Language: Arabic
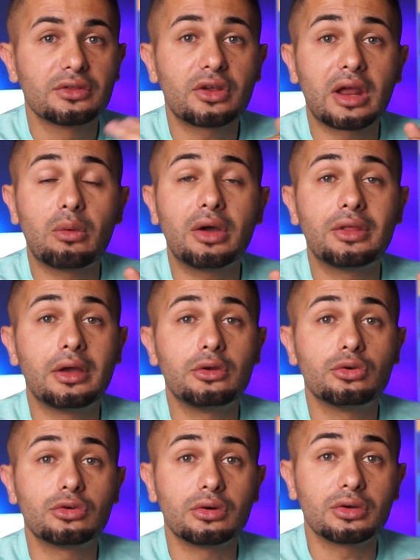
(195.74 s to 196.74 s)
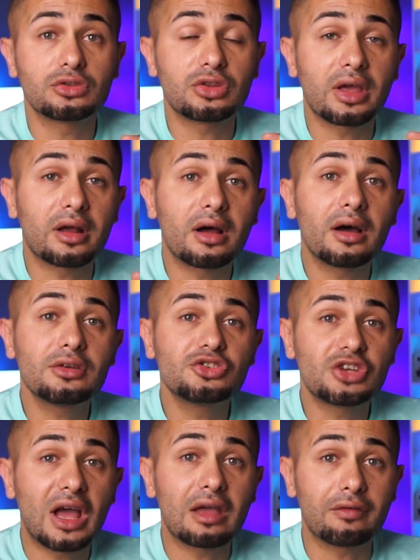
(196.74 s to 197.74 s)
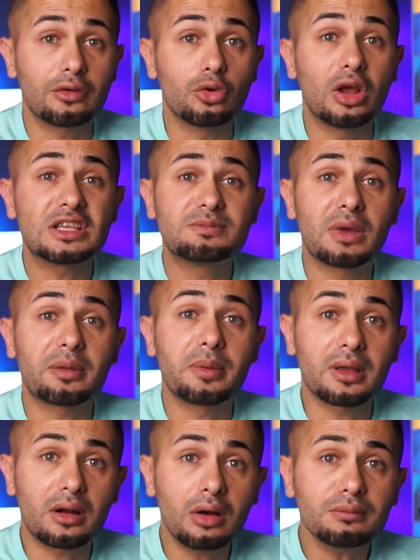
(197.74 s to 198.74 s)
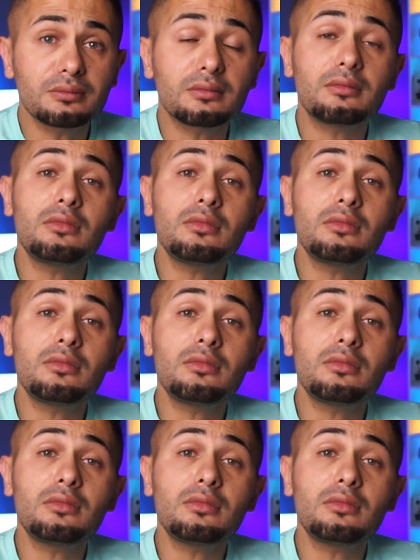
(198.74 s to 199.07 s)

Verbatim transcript: طريقه واحده انه الطيران شايف انه الازمه كبيره